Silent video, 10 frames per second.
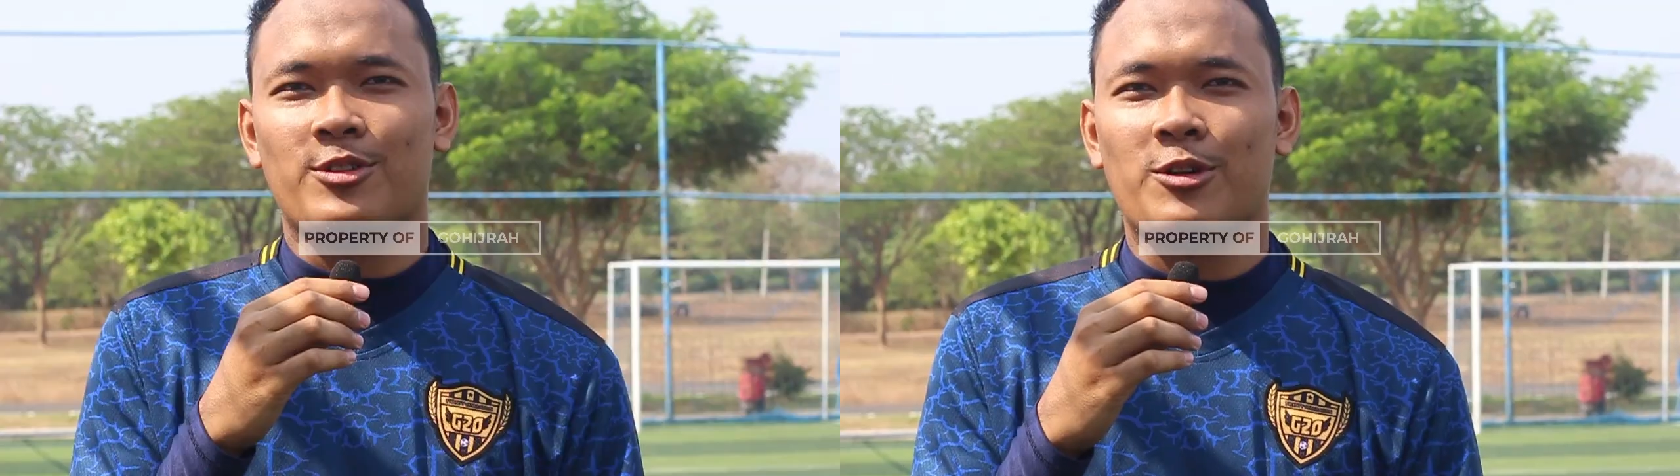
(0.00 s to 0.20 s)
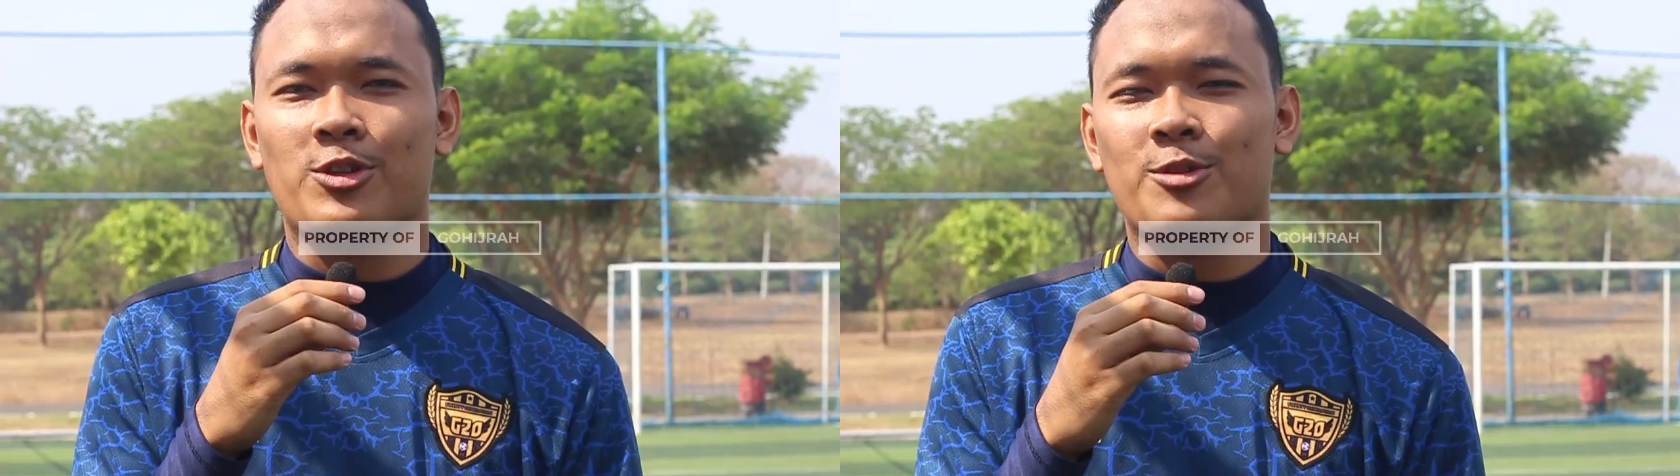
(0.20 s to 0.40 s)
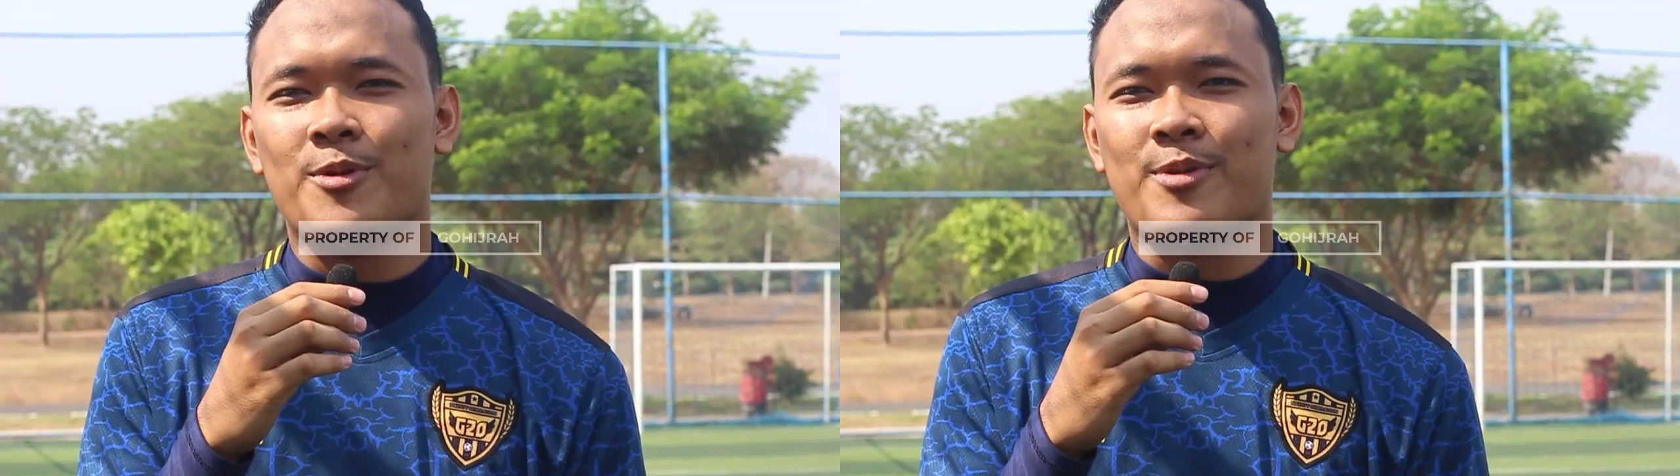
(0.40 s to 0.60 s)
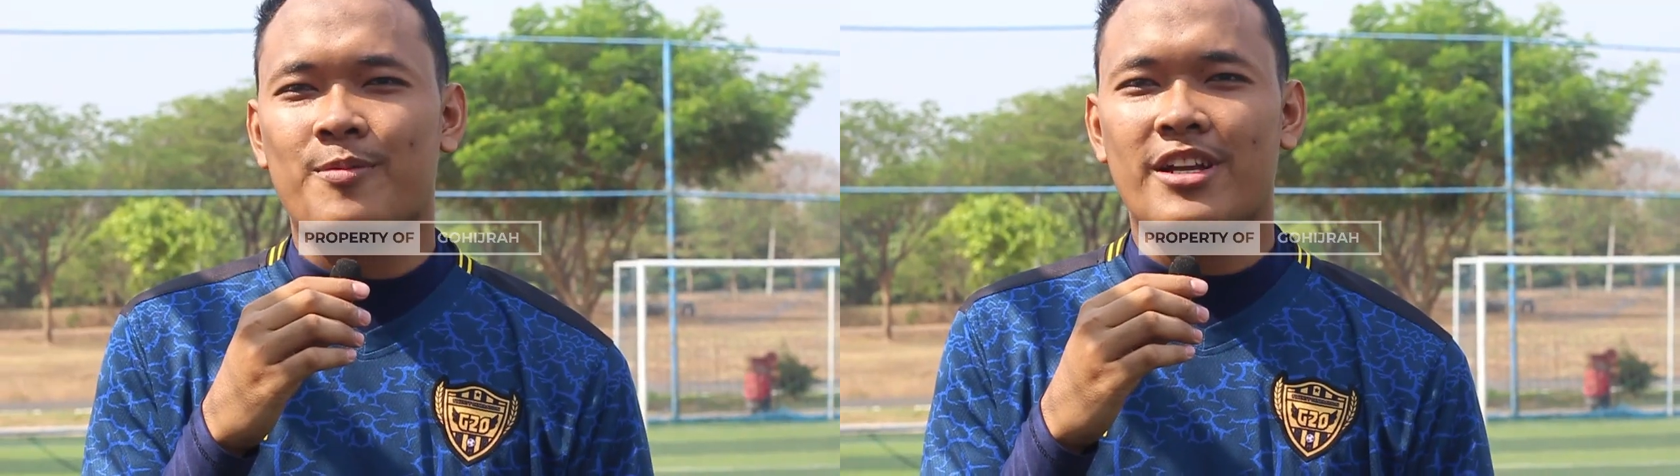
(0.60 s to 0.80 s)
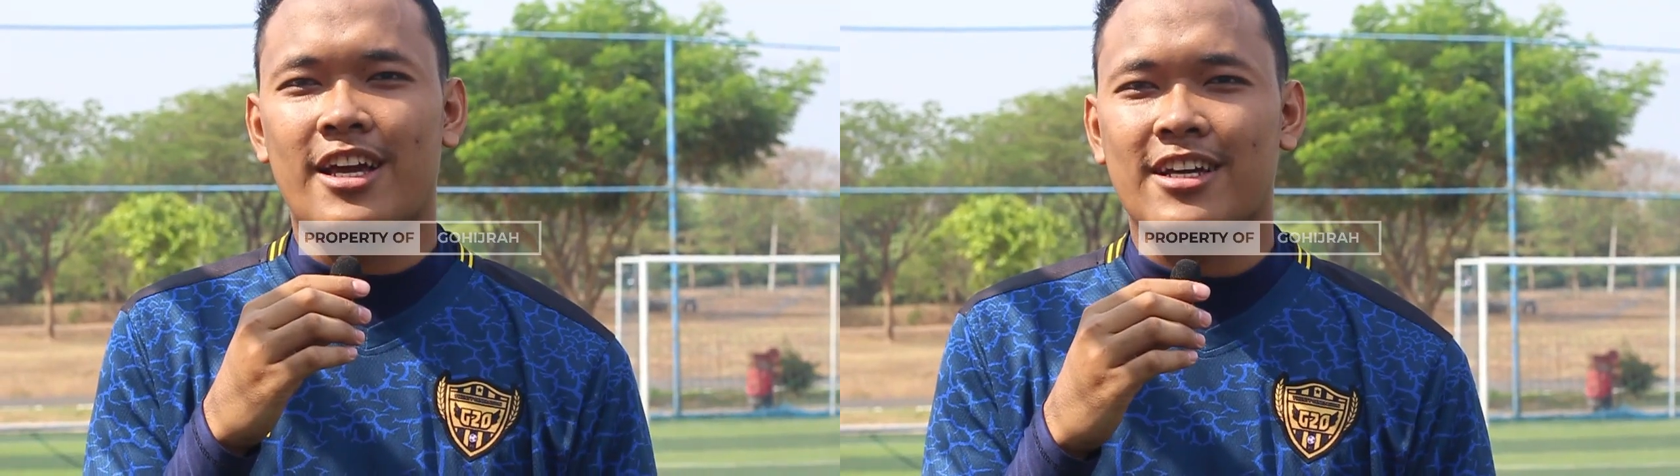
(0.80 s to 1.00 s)
Tentunya untuk
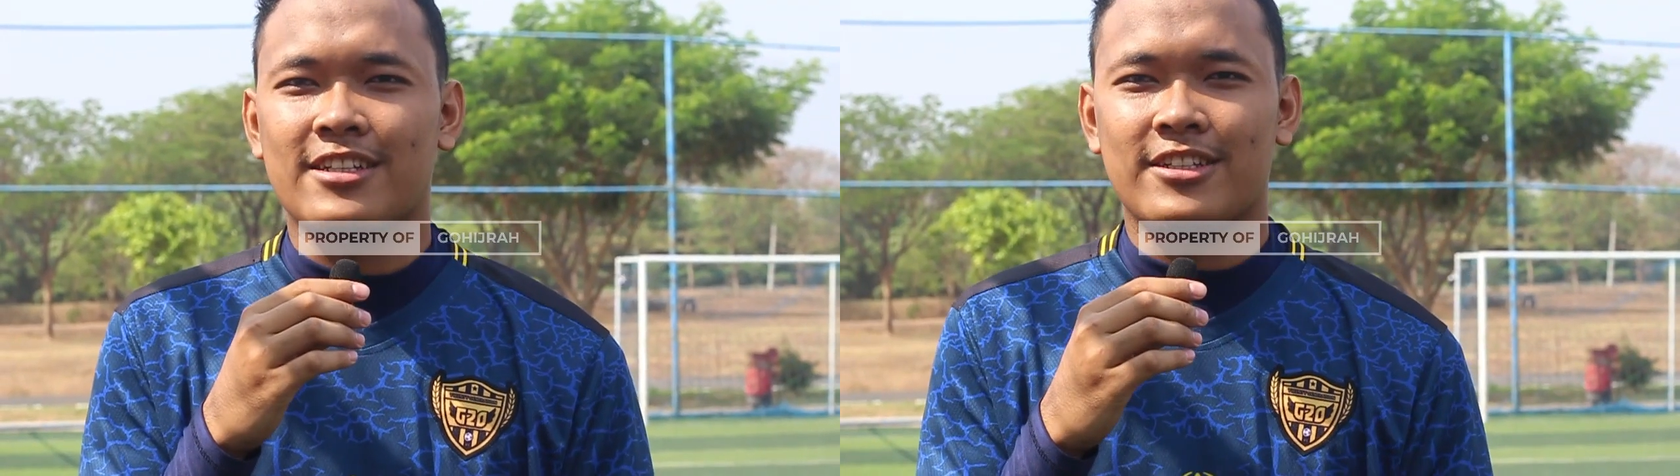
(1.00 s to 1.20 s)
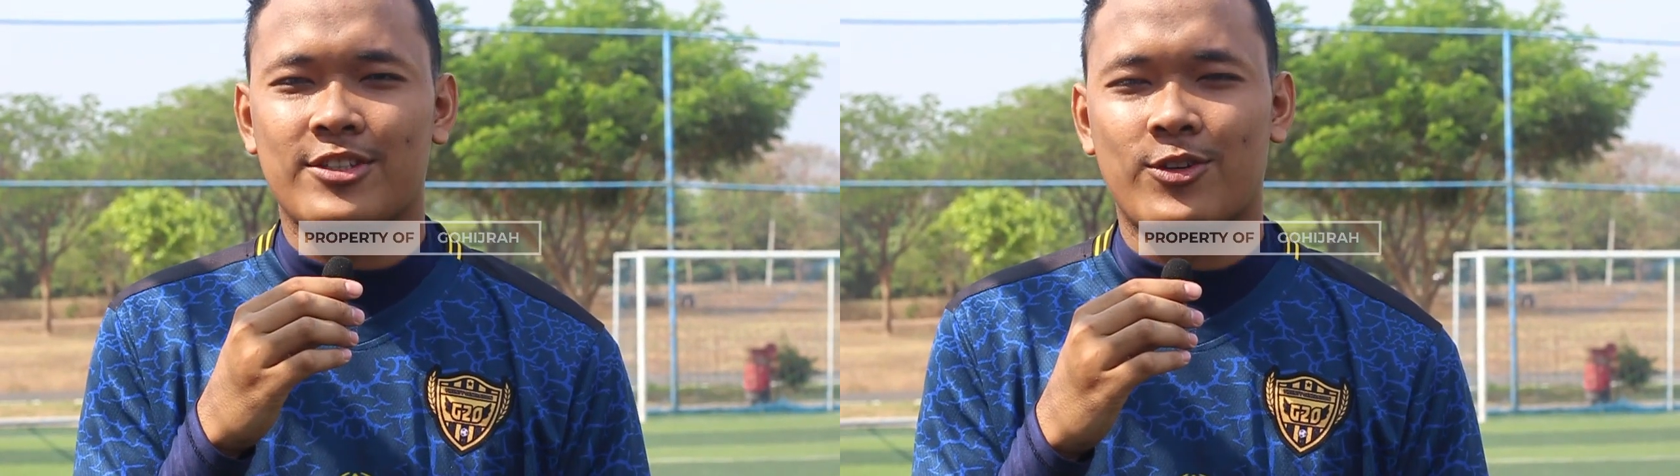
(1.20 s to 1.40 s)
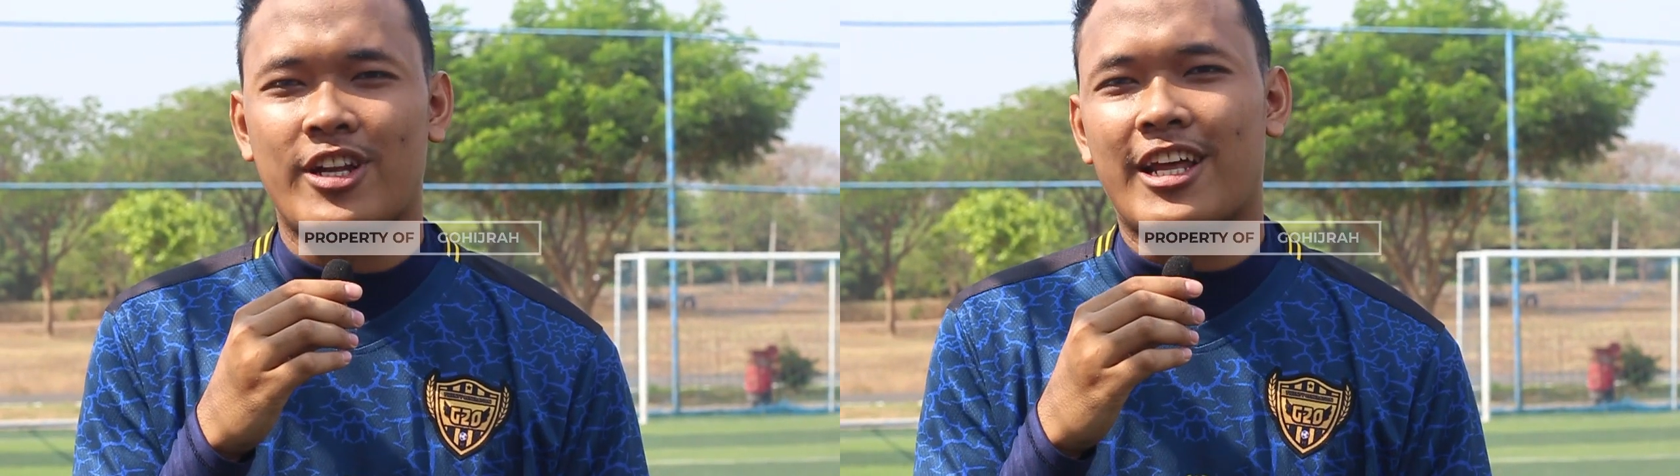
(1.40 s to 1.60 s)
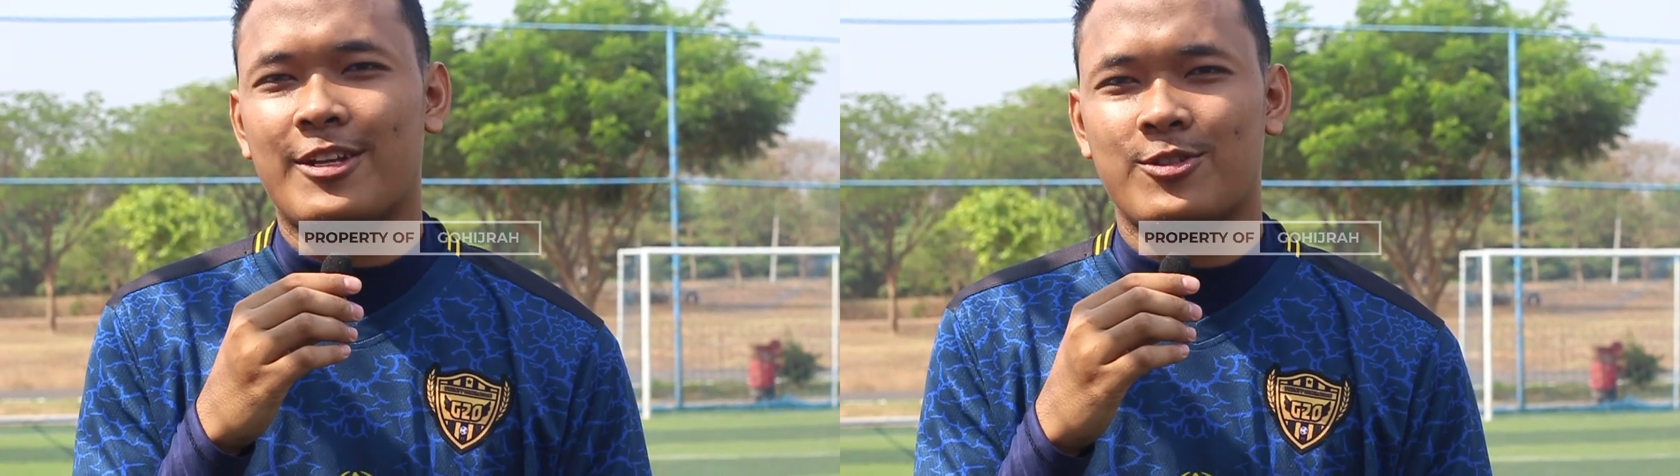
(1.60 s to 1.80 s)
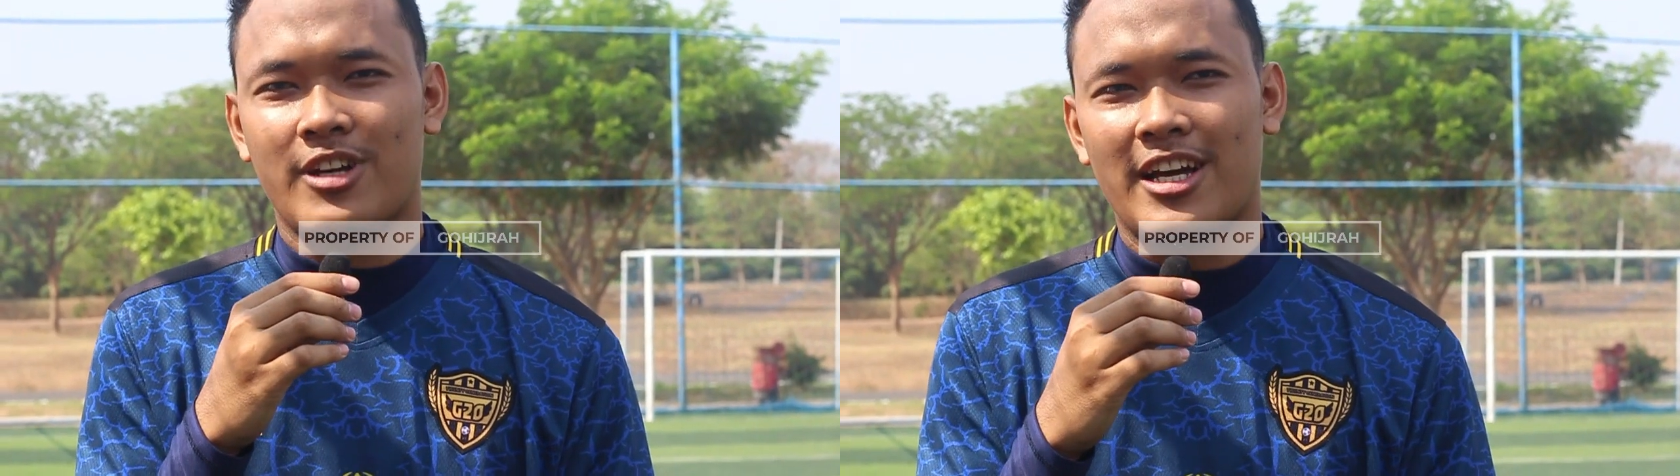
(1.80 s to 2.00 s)
memperbanyak
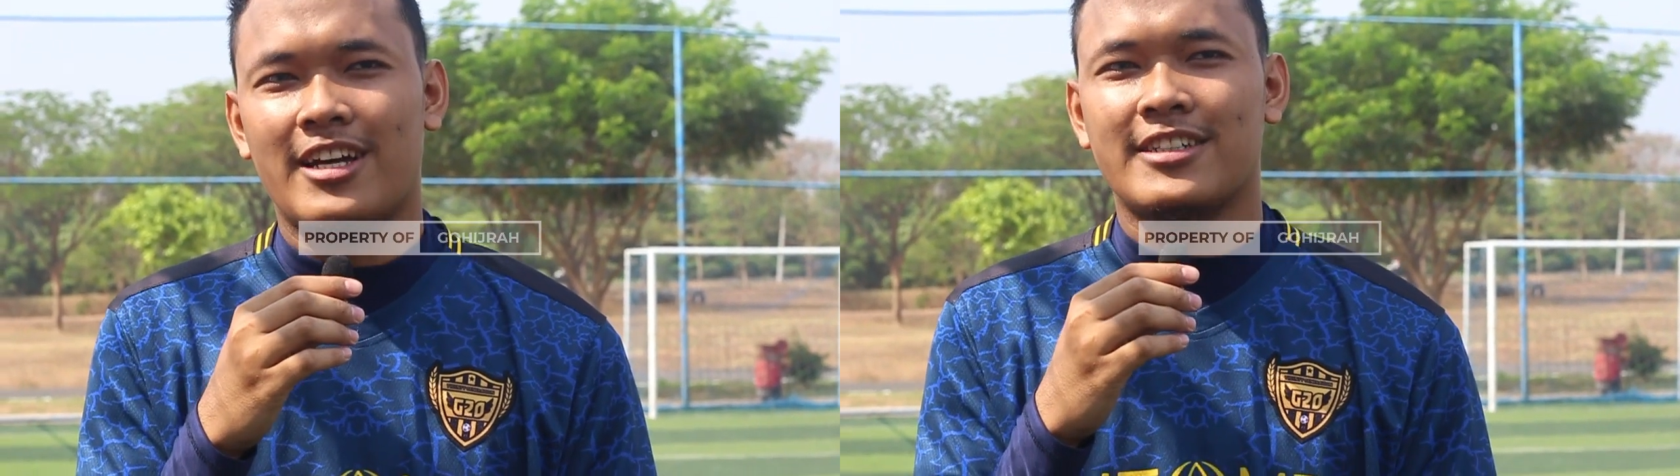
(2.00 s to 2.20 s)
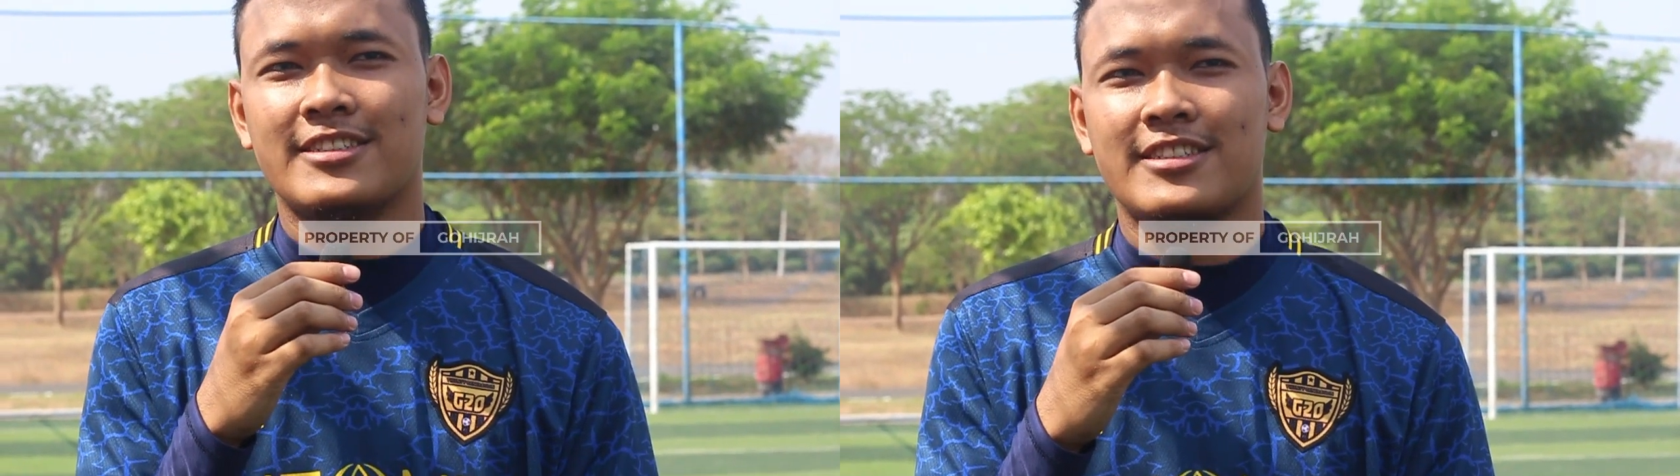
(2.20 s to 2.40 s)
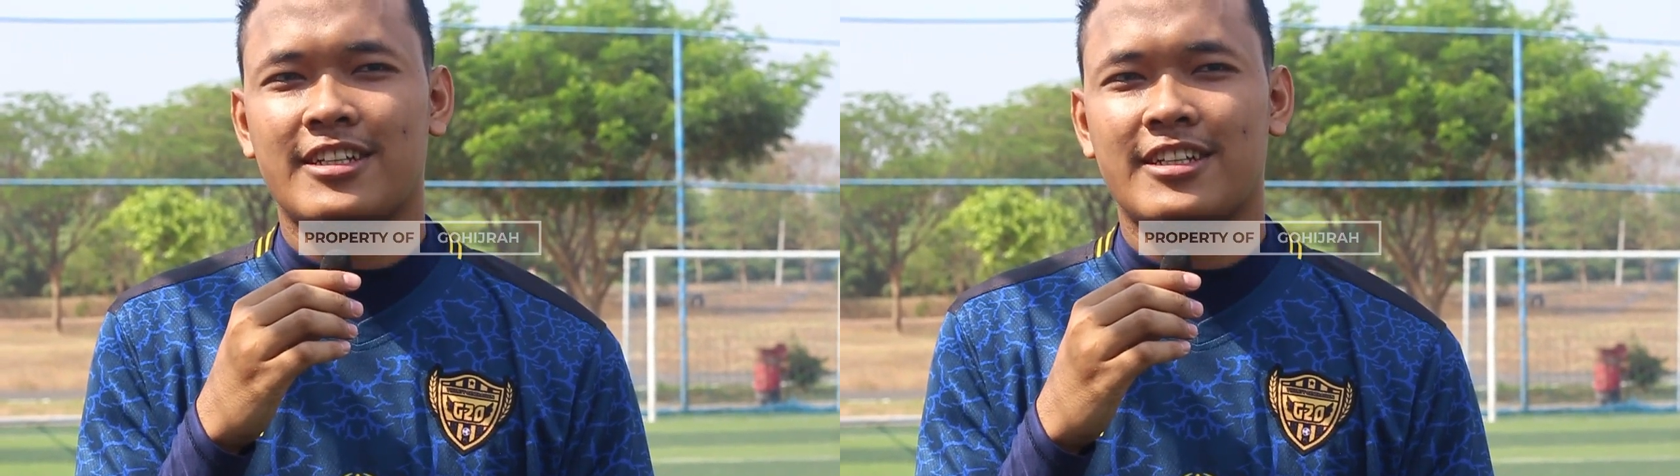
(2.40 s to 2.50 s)
saudara juga.